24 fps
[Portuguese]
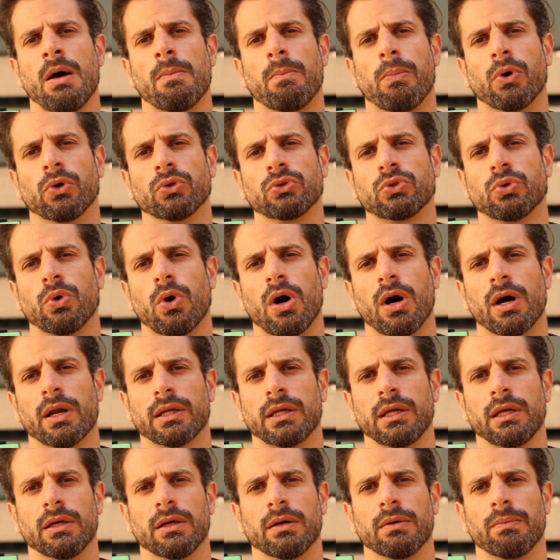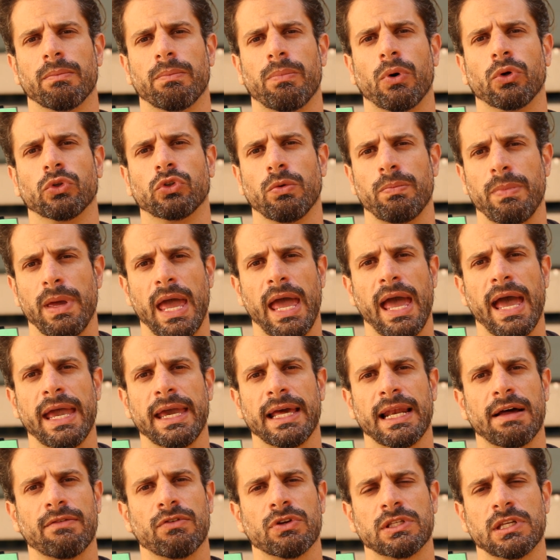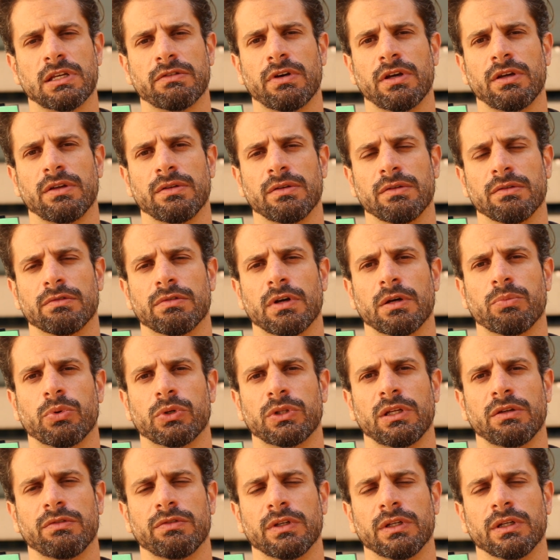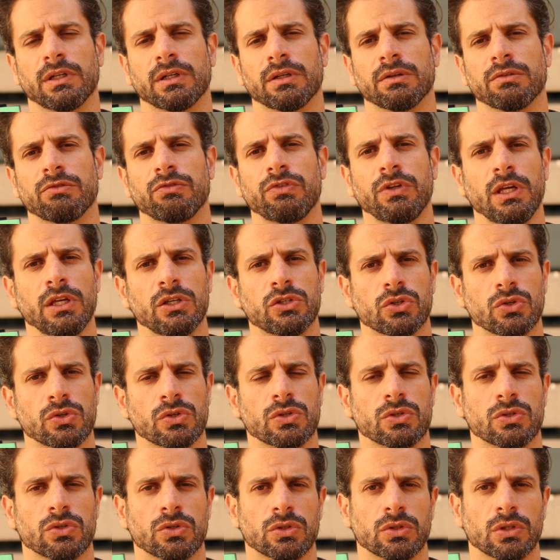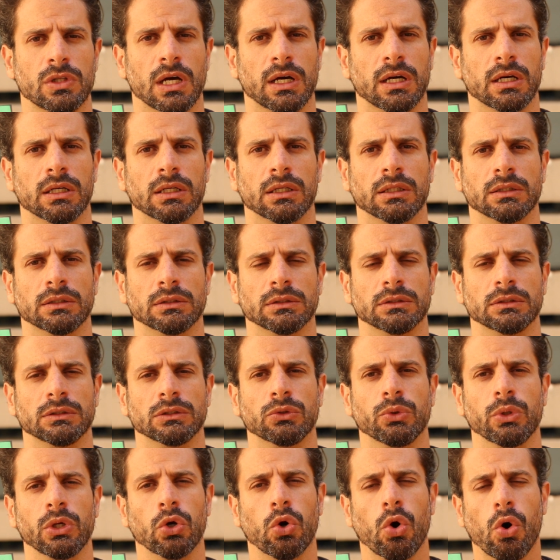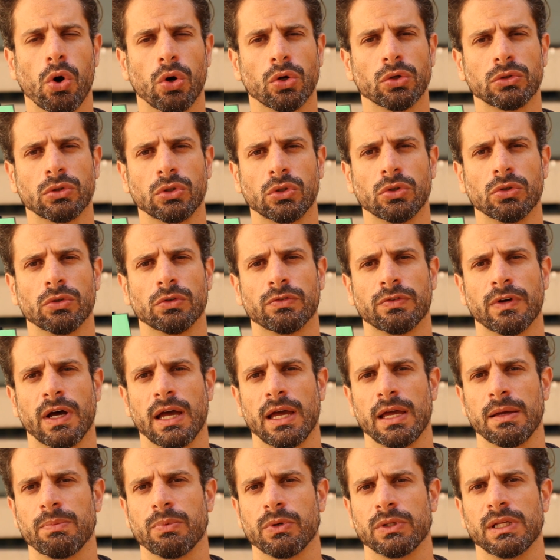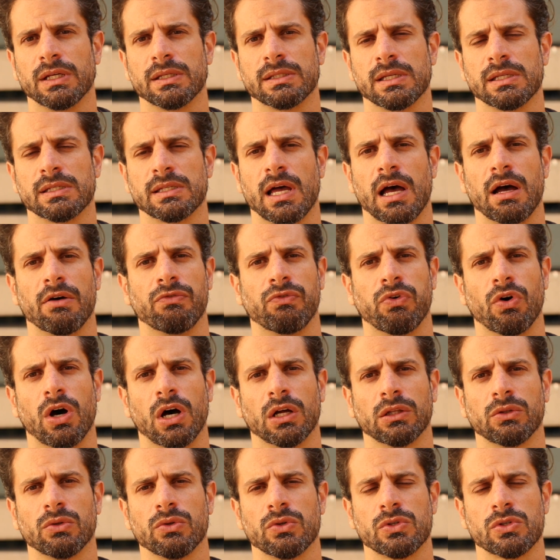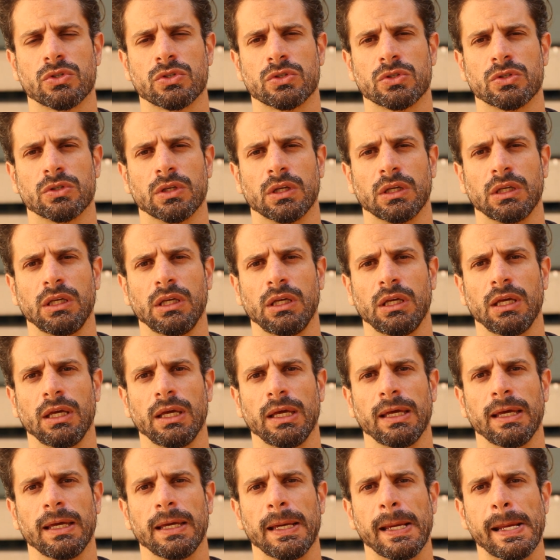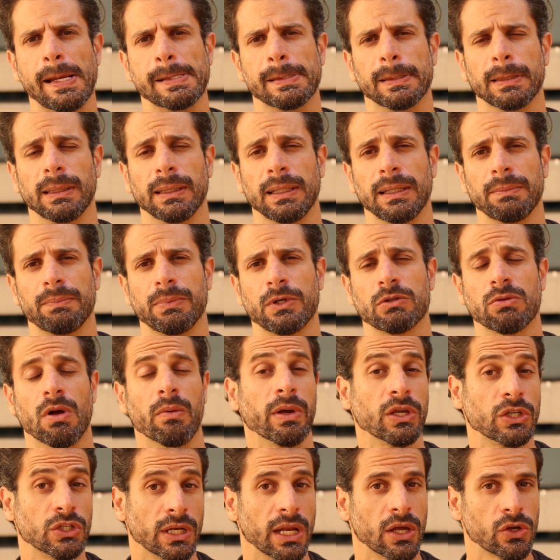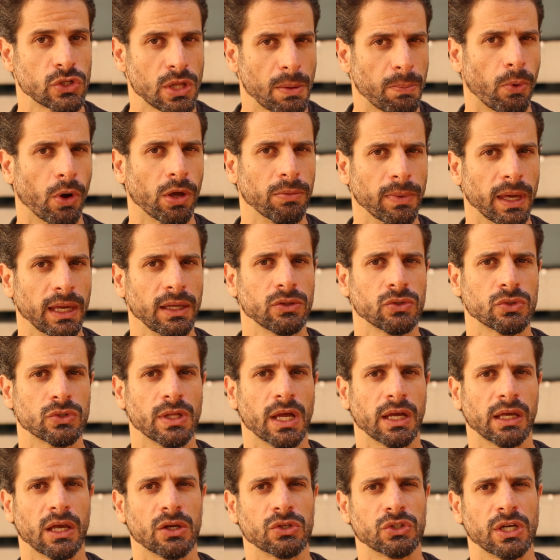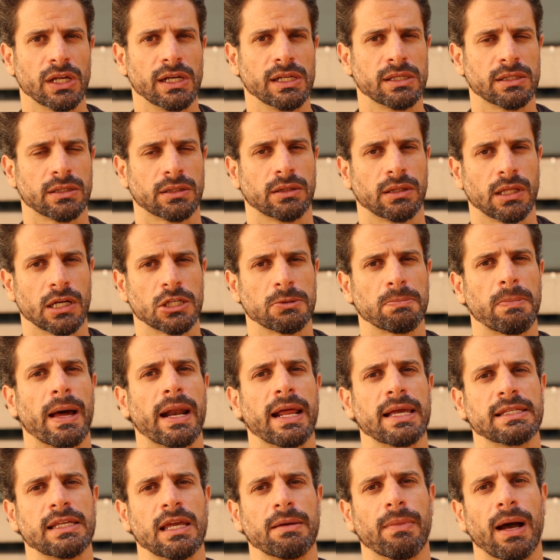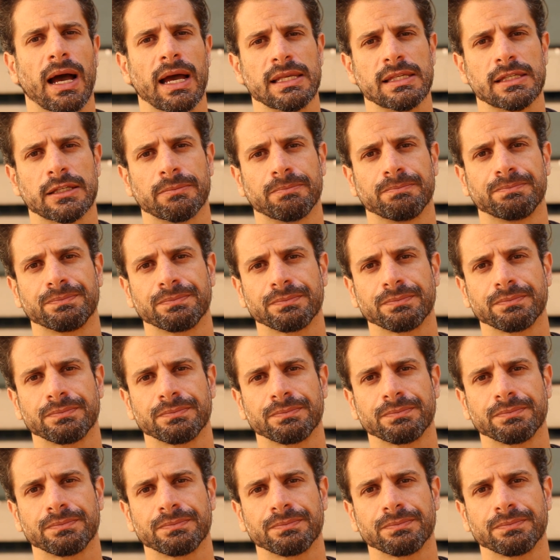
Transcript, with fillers: br Lá você vai, vai poder ver vídeos da, do encontro, vai poder acessar fotos e, e principalmente ler os depoimentos, né, que acho que eles transparecem mais